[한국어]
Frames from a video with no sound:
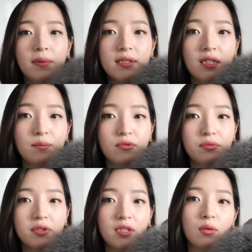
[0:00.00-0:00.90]
배색
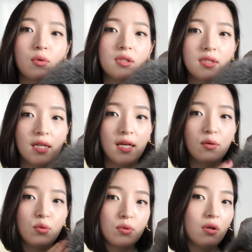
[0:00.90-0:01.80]
부분이라고 하는
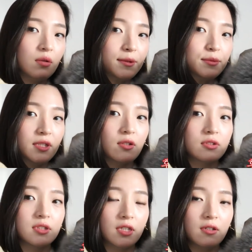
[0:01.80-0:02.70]
게 이 털
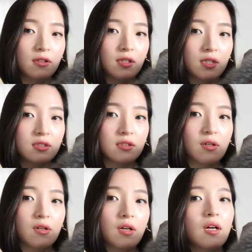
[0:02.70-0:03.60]
부분이거든요.
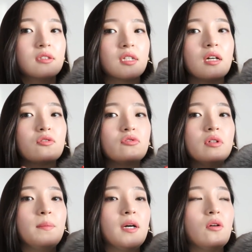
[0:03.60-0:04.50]
그래서 제가
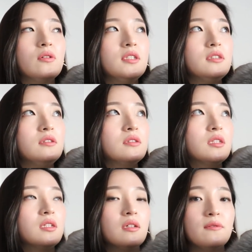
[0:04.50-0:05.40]
구입한 거는
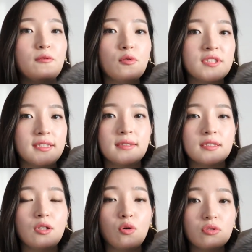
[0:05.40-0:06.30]

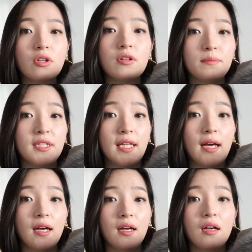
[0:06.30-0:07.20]
폭스
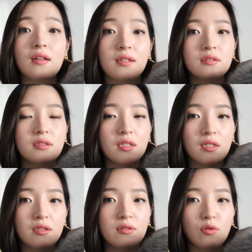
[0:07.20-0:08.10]
여우털입니다.
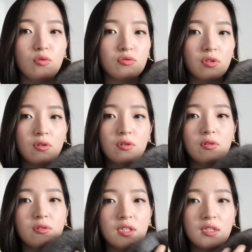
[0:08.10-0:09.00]
진짜
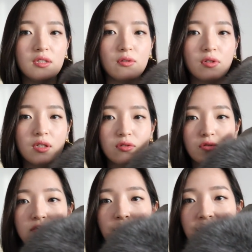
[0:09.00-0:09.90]
여우털이 이렇게
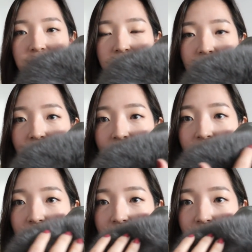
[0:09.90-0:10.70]
좀 봤을 때